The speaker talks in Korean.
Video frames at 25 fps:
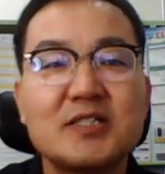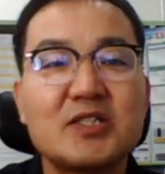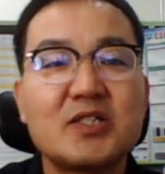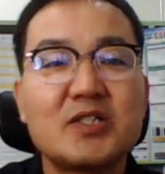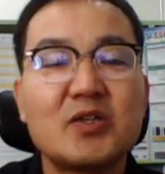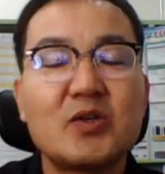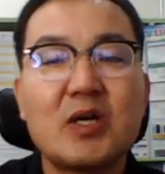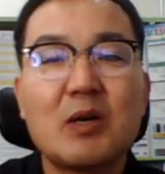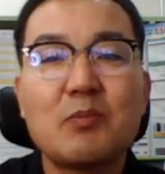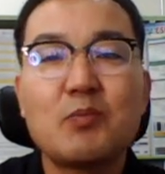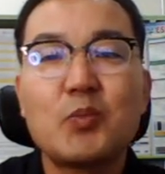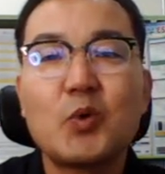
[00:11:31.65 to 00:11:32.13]

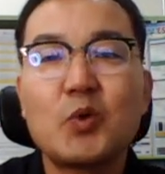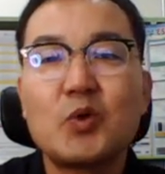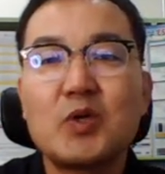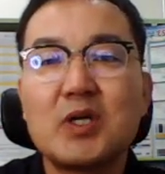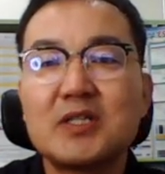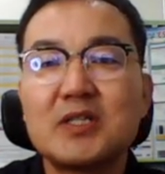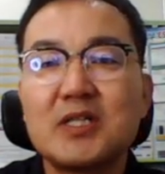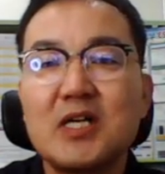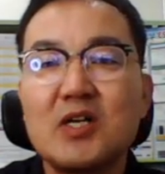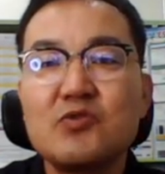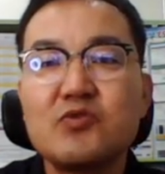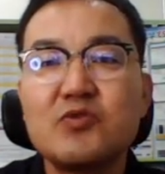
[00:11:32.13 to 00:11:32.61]
시선 확보를
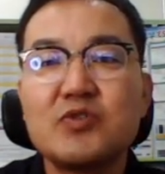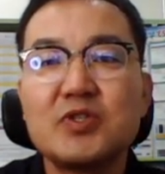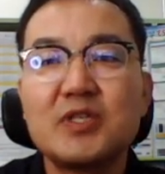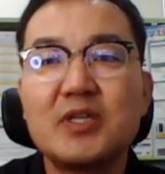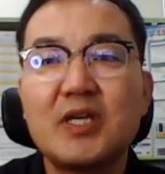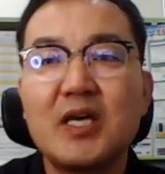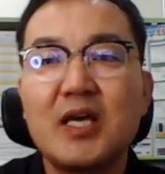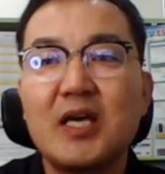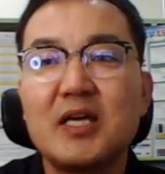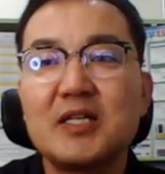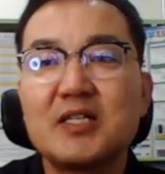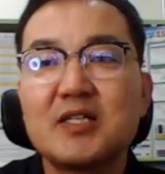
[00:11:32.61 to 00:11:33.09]
갖다 할 수
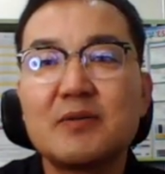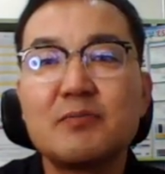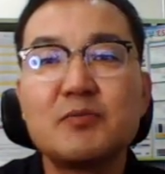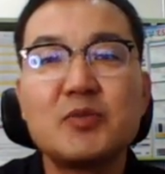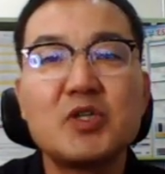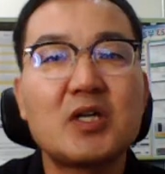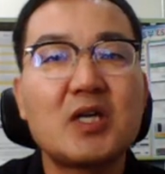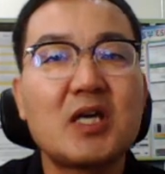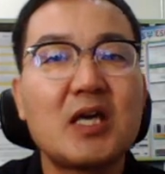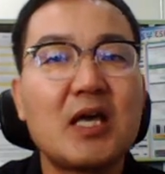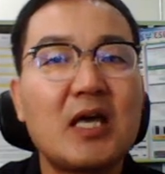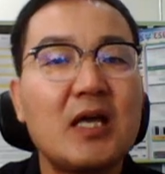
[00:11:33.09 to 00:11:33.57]
있게 지금
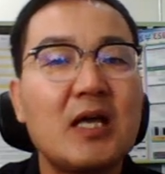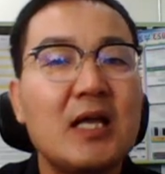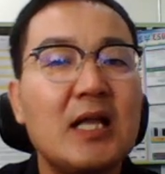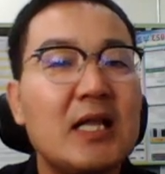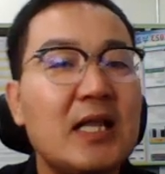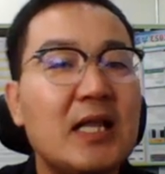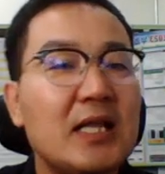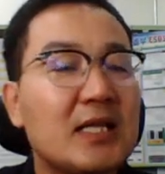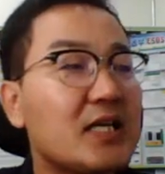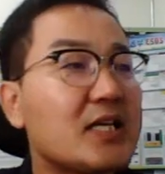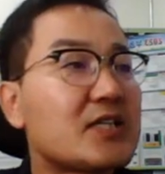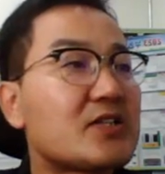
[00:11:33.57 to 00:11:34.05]
이렇게
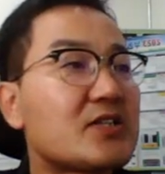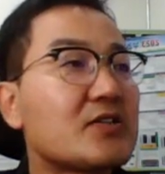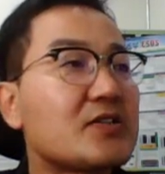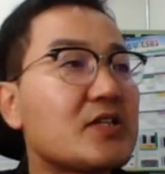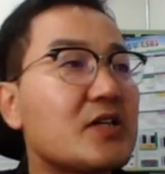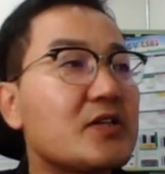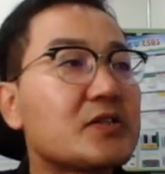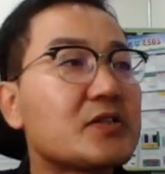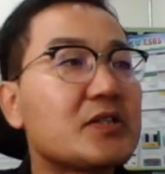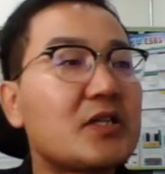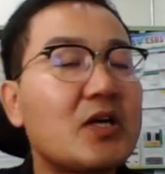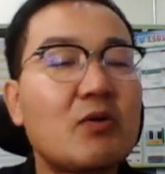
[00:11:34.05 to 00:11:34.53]

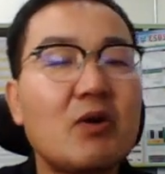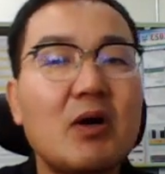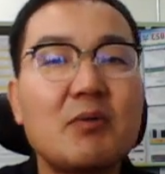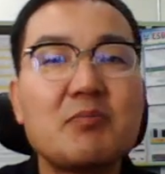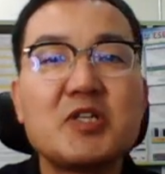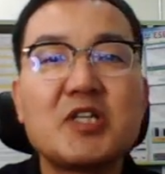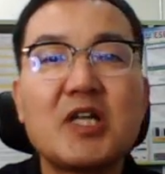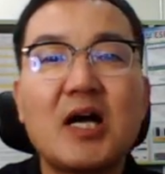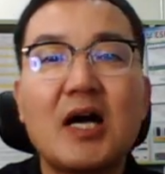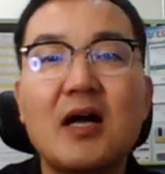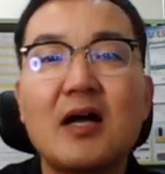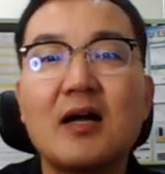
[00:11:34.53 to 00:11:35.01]
개선되었다고
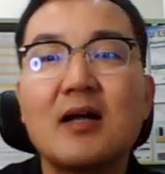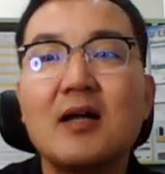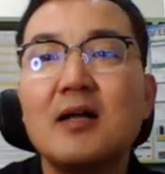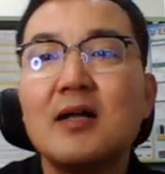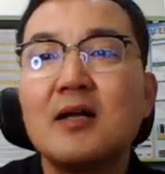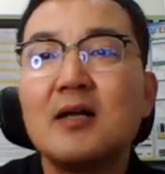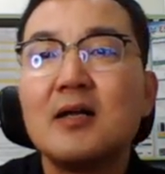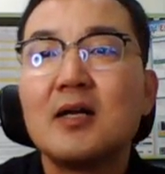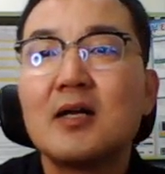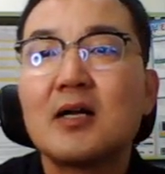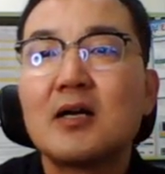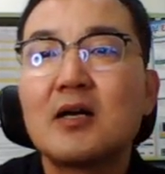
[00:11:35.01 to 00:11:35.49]
합니다.
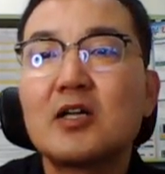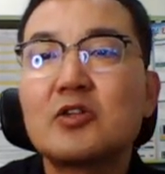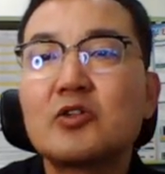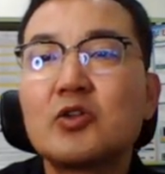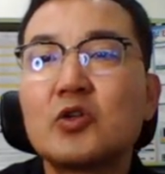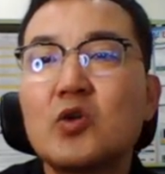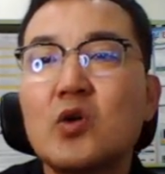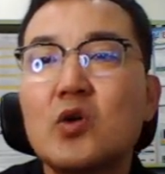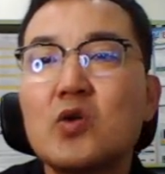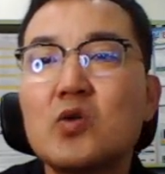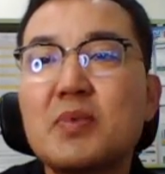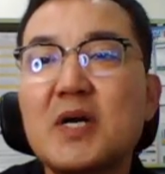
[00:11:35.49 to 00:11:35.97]

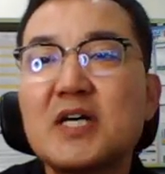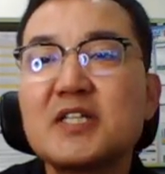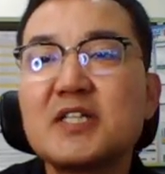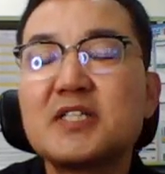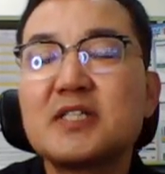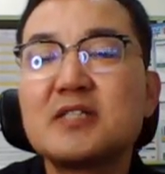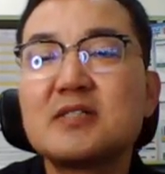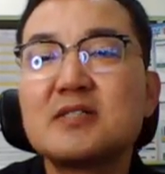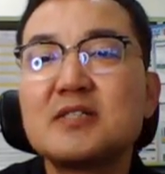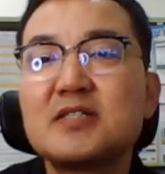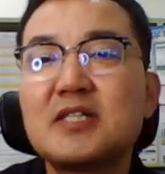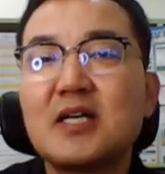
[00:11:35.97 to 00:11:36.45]
커튼홀룩
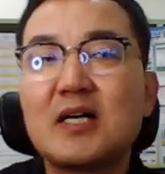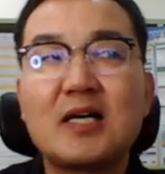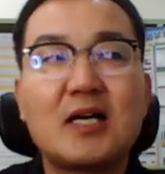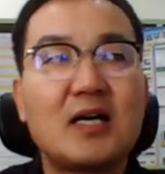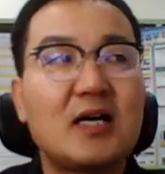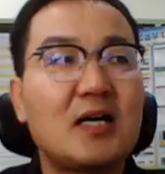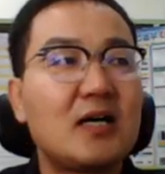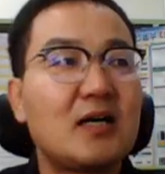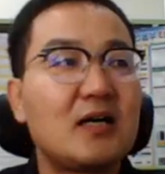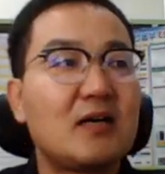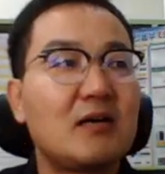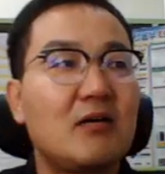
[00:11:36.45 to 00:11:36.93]
방식은
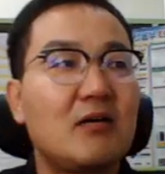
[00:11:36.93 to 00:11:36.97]
제가